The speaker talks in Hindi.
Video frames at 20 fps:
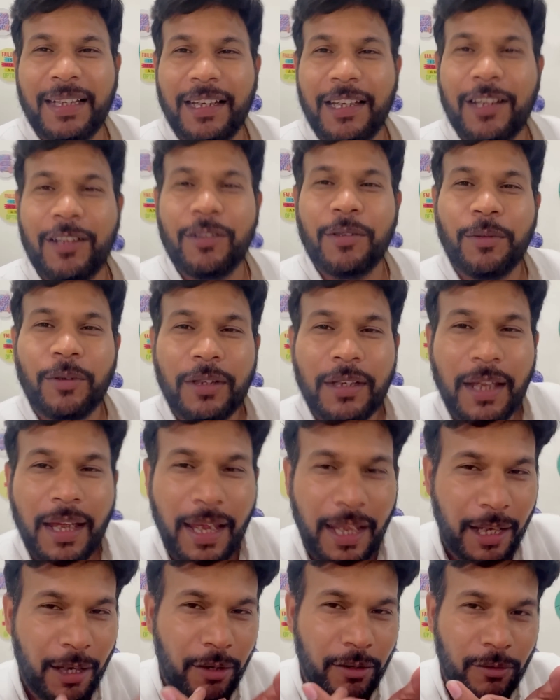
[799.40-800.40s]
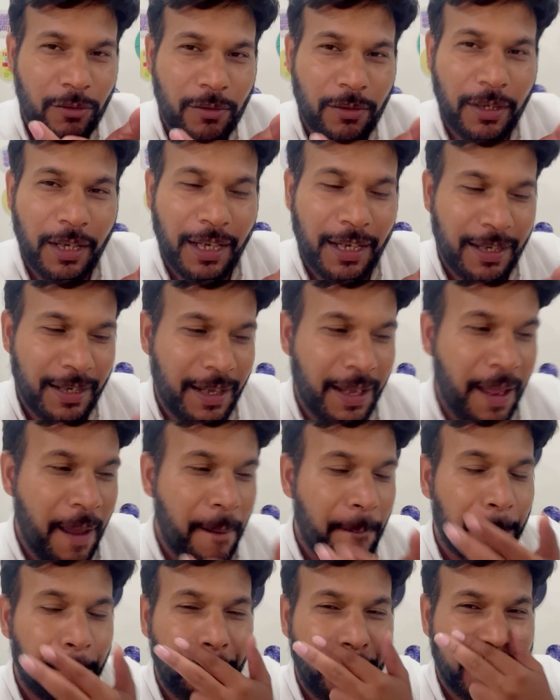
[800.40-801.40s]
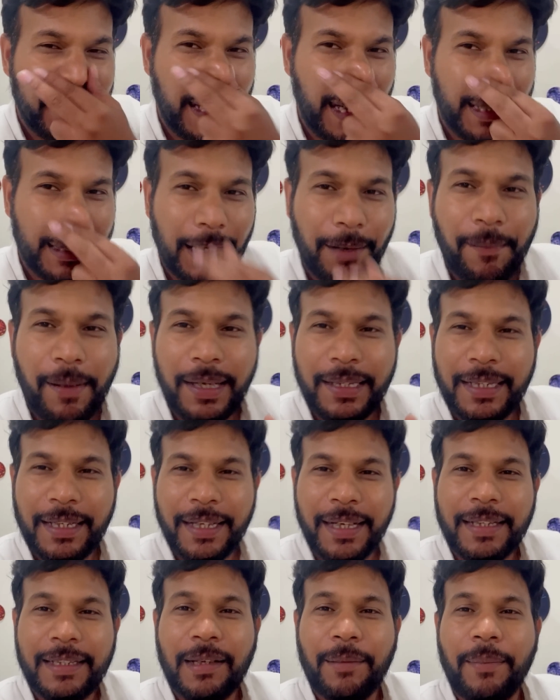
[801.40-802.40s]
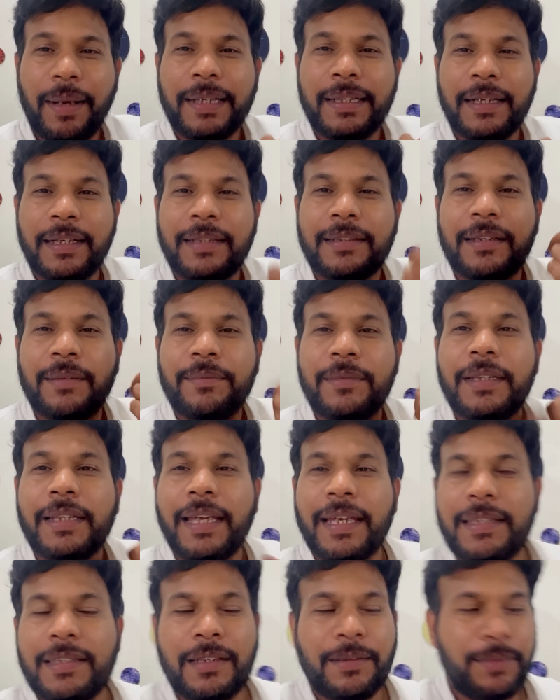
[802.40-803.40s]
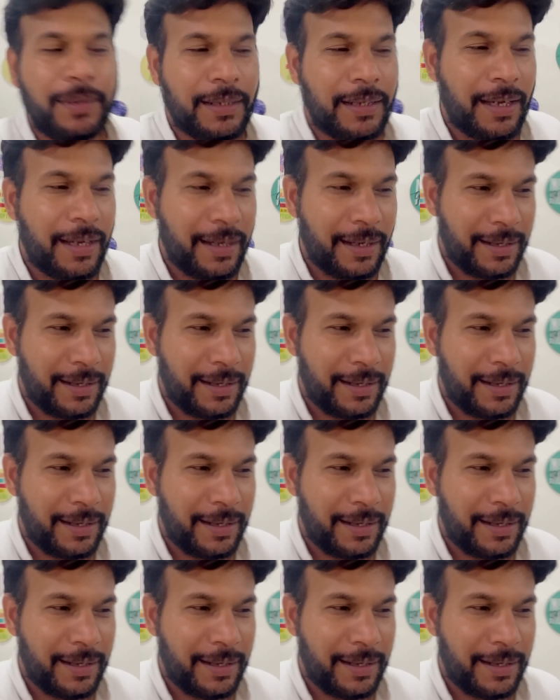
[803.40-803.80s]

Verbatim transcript: ही बोला हेलो गूगल बिना टमाटर की टमाटर की सब्जी कैसे बनाए